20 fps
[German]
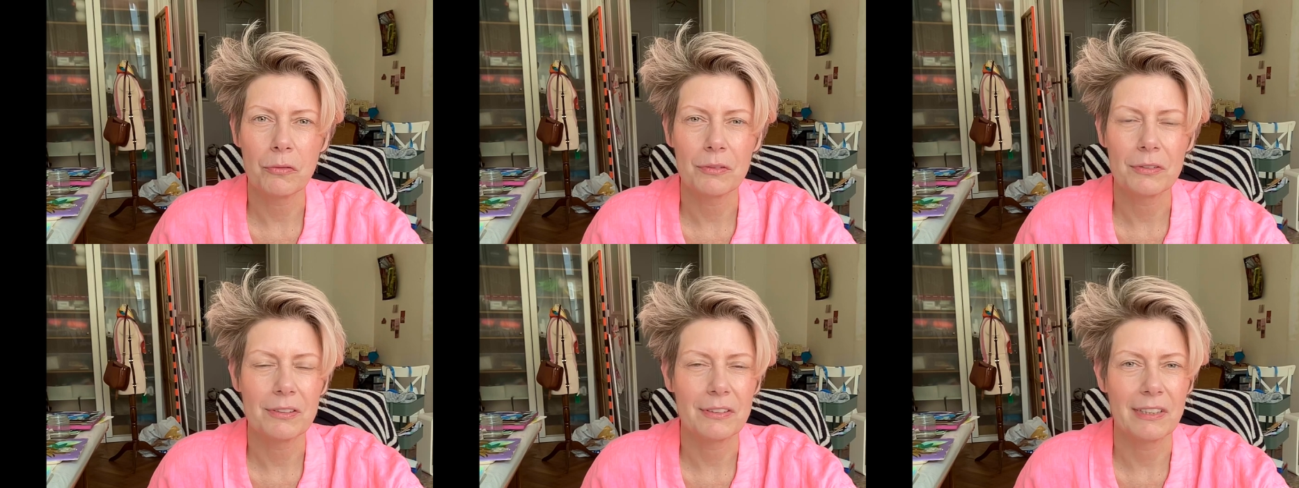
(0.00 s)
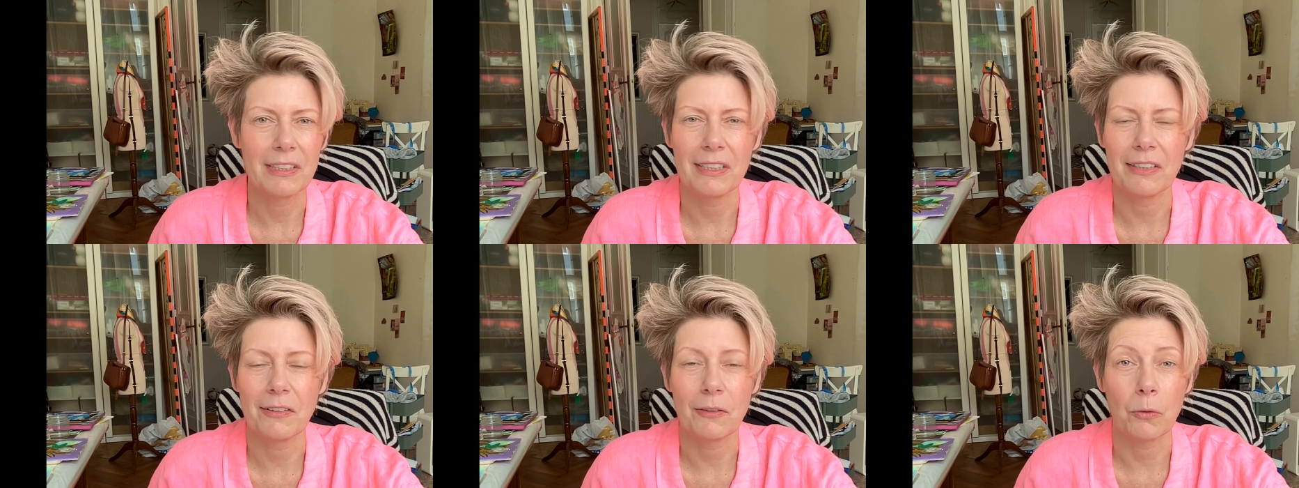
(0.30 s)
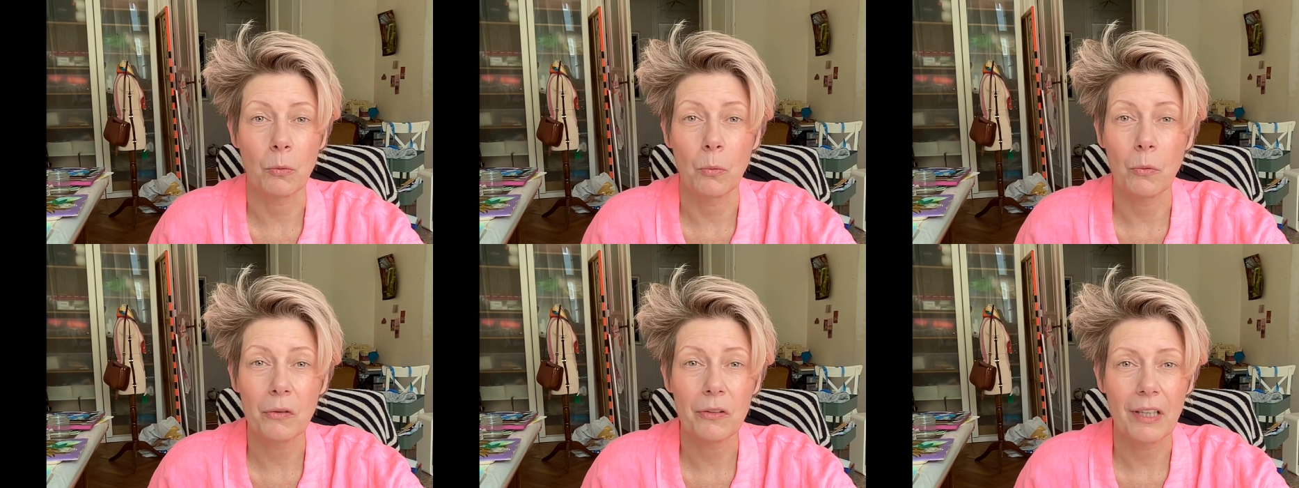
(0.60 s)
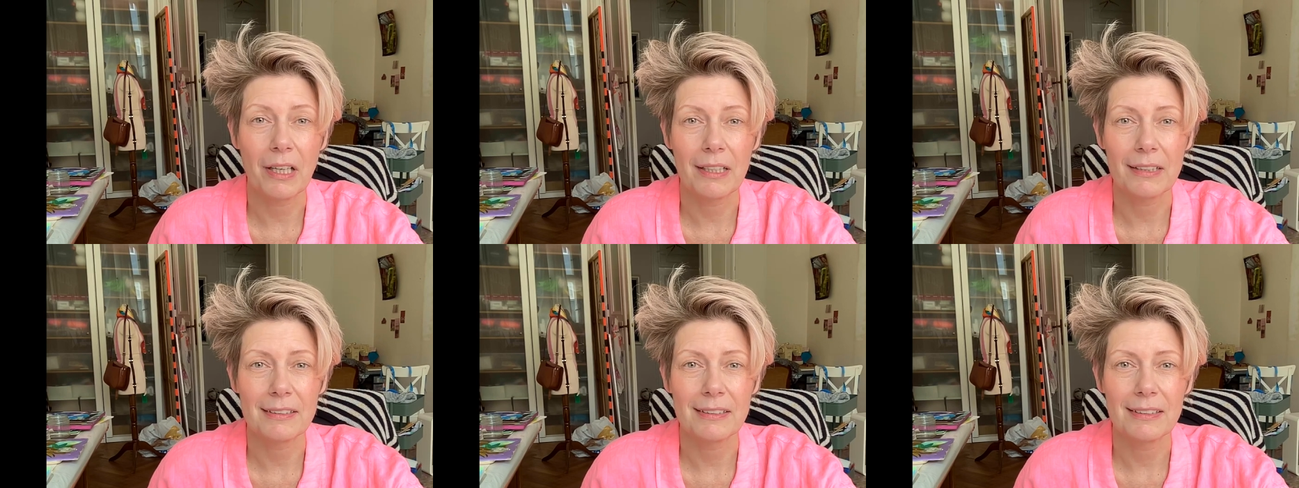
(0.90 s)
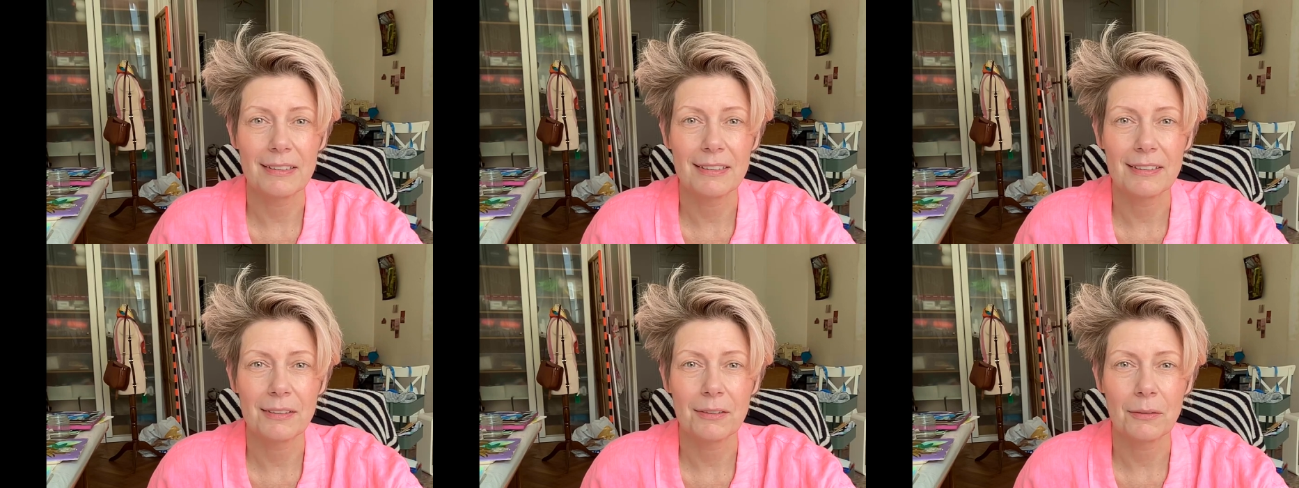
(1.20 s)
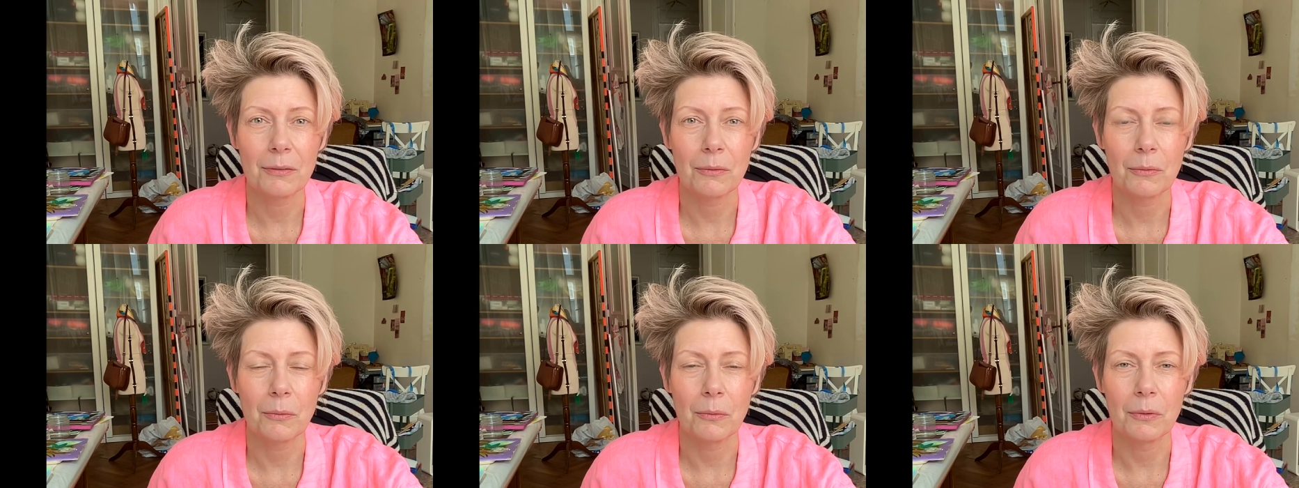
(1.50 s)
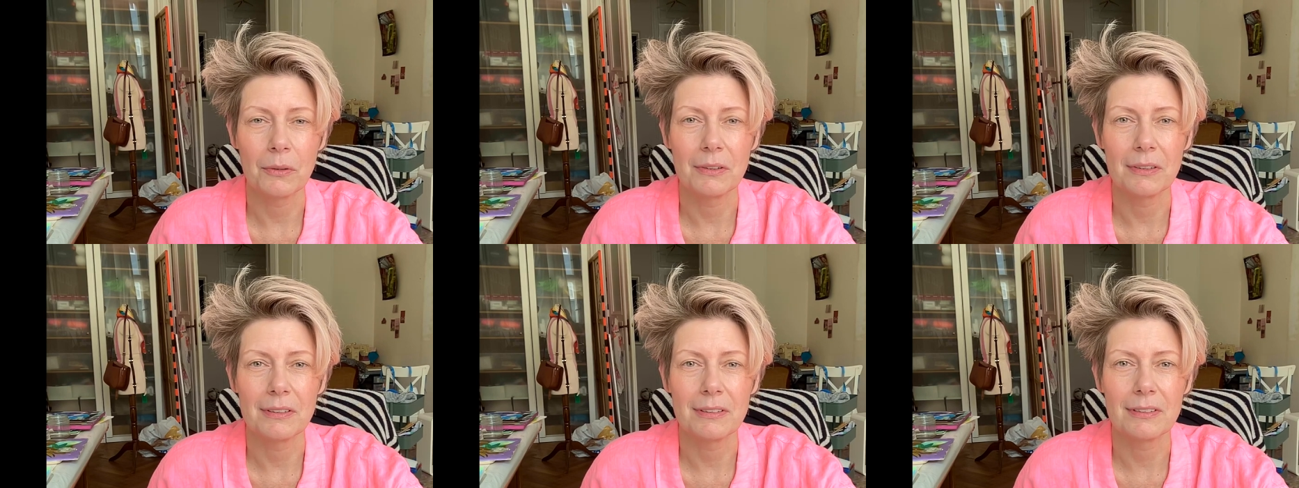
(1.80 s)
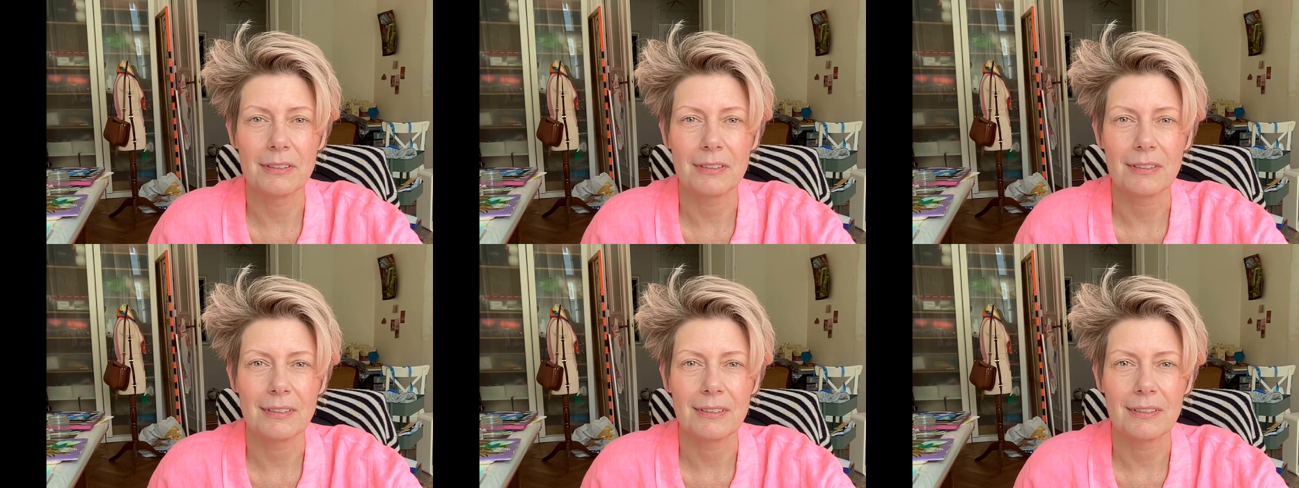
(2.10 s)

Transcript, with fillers: und dir geht's großartig und